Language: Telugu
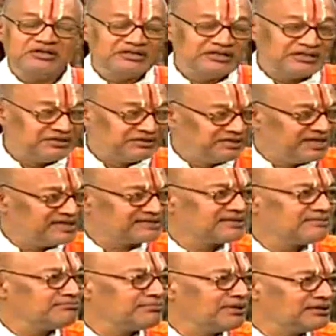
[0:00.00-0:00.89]
ఇంద్రియ
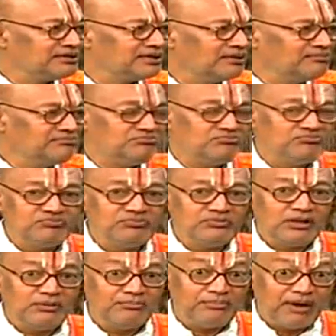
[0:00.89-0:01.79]
సంబంధం
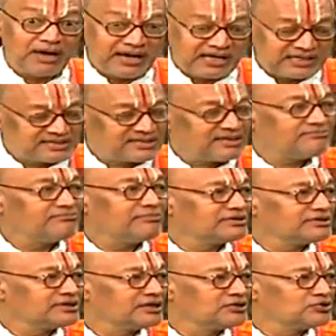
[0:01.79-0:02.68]

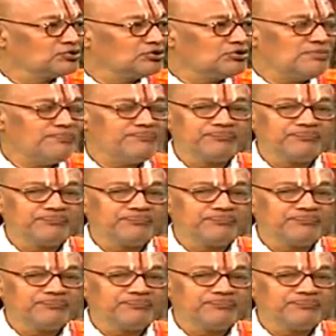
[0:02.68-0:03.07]
మనస్సంబంధంతో